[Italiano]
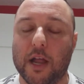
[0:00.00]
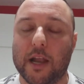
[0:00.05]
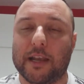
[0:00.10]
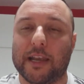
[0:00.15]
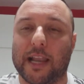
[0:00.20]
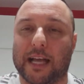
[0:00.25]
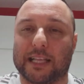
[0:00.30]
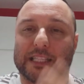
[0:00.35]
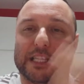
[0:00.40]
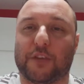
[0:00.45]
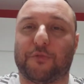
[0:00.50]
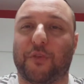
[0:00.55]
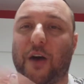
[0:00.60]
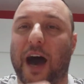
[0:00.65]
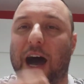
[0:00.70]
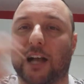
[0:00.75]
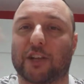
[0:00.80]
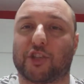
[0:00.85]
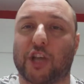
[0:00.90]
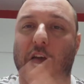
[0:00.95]
nanzi
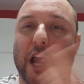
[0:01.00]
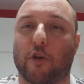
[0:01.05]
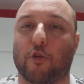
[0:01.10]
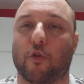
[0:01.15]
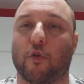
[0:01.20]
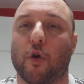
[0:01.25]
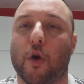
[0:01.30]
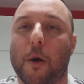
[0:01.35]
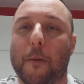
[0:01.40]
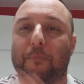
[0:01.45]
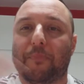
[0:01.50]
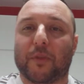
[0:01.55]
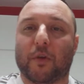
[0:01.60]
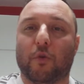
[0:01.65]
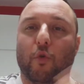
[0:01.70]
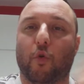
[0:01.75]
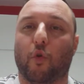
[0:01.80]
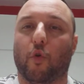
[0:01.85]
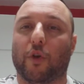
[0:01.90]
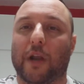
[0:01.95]
facen u
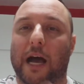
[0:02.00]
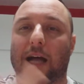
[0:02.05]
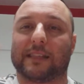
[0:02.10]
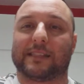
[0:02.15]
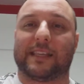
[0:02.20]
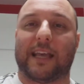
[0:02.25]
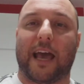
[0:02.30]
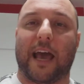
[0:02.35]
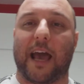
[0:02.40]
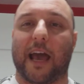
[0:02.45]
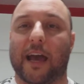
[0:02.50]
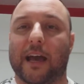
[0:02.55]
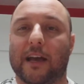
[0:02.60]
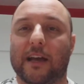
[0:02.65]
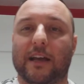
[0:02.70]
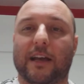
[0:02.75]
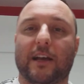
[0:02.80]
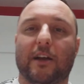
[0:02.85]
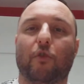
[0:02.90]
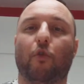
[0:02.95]
uh, nanze